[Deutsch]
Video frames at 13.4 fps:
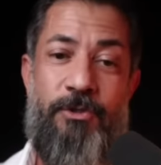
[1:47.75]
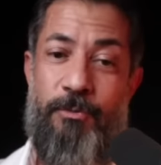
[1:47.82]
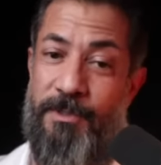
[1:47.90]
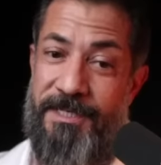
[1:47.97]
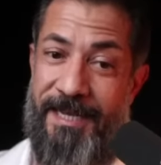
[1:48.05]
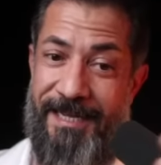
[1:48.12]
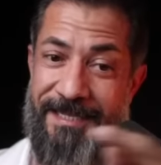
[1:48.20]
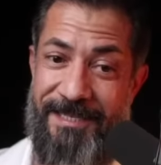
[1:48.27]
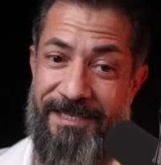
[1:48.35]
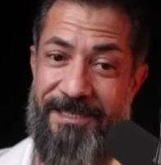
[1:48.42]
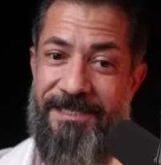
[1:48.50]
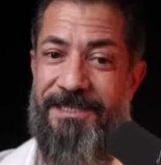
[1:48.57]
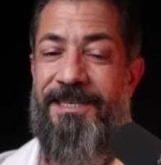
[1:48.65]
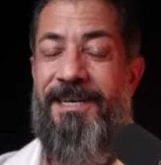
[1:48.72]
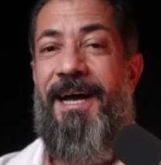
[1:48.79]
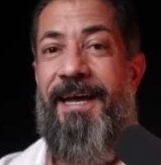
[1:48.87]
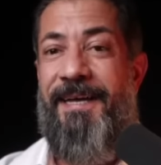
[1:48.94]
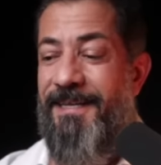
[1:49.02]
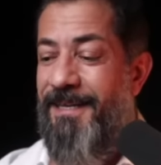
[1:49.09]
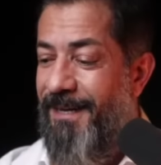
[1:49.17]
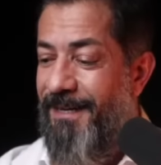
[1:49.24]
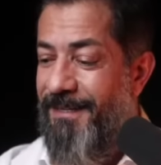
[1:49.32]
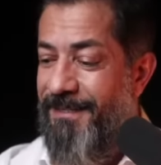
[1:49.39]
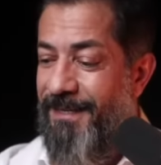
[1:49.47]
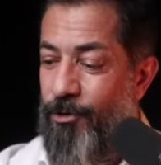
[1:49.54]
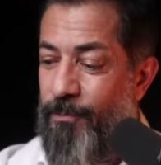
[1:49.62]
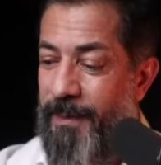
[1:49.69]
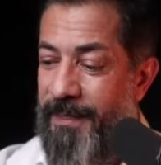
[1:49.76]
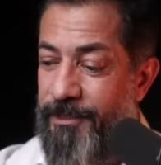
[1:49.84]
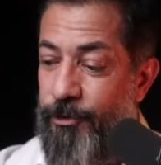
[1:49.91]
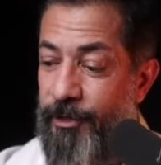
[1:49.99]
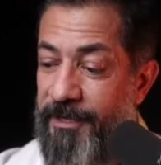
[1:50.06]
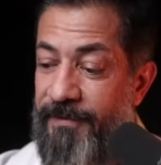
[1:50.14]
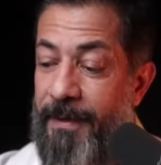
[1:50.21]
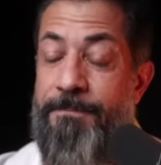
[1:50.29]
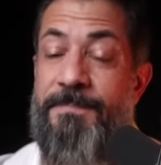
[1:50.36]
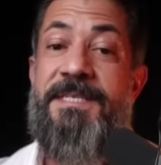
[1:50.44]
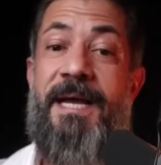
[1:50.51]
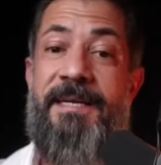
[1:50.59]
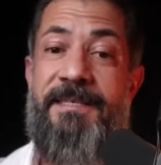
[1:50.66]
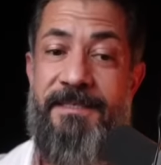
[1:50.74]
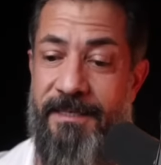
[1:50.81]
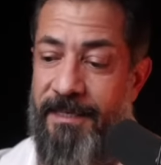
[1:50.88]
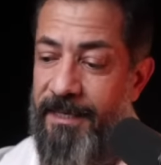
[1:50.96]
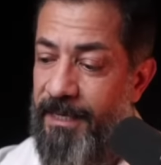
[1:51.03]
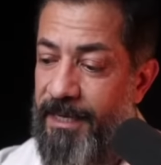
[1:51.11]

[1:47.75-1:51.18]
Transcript: Du bist herzlich eingeladen, auch meine neue Webseite